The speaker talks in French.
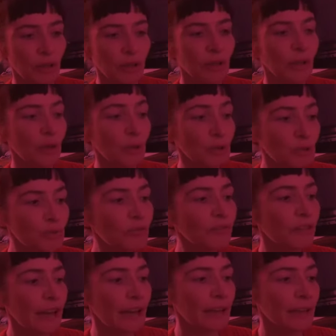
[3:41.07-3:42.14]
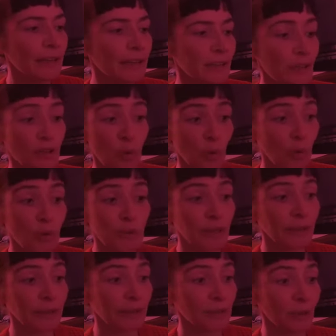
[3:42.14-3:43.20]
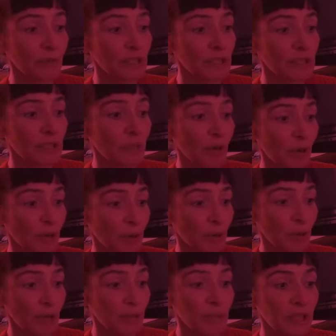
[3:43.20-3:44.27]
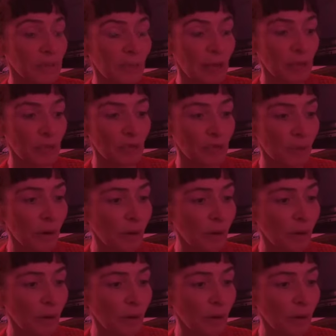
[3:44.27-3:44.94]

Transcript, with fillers: Le soufflet, sans qu'aucun être visible lui imprimât le mouvement,